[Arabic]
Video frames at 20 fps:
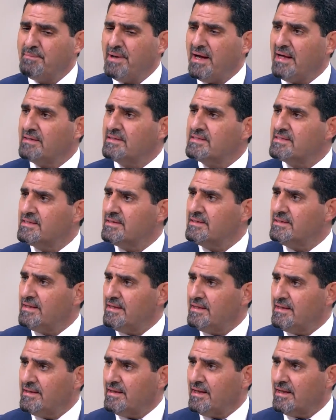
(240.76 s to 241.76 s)
بعد
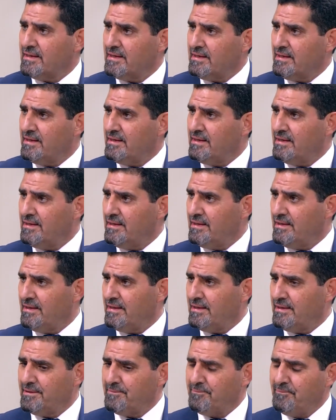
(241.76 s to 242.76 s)
سنتين يعني
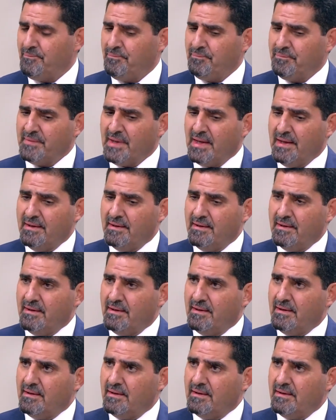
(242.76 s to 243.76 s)
ال 24
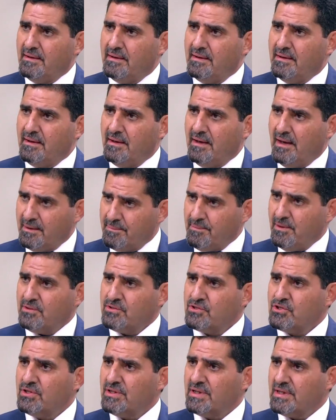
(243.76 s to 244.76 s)
25
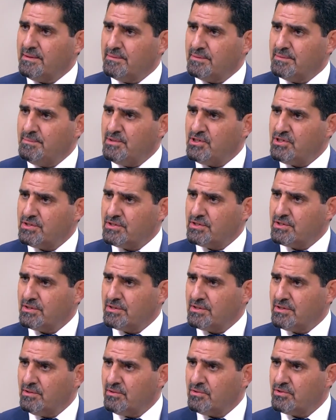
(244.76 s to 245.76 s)
24 خم... مش
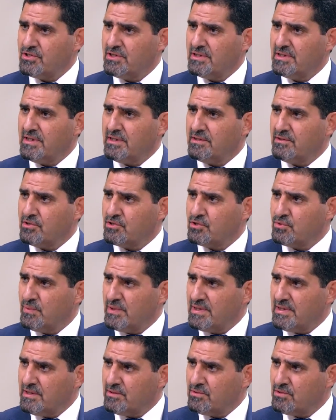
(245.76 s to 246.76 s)
22 نعم 23
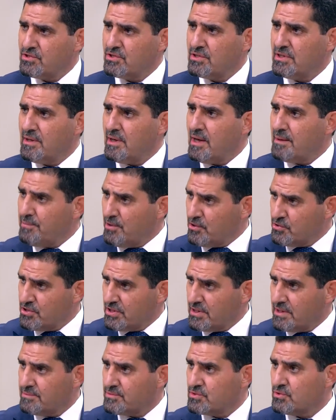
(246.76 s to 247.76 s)
23
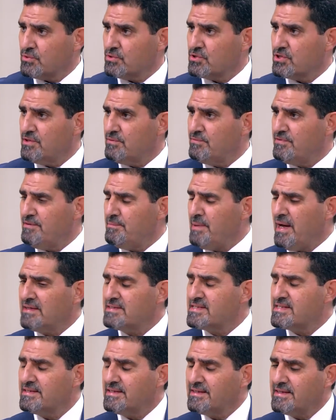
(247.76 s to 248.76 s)
24 25 نعم فبعد
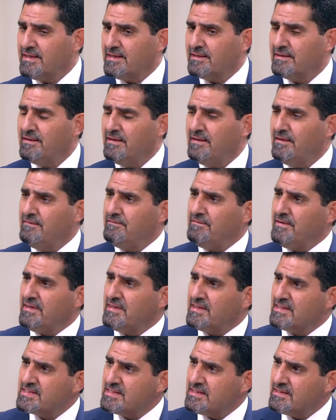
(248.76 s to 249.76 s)
سنتين في
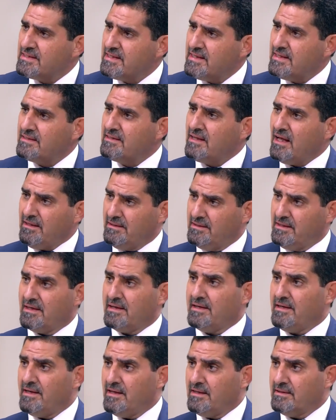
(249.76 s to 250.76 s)
عندنا سنتين
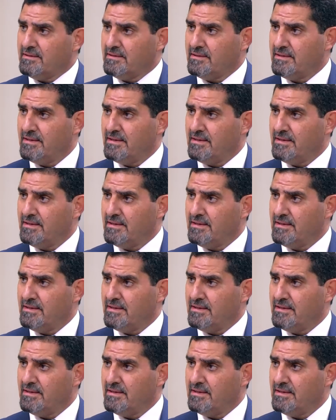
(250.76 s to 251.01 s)
تحضيريات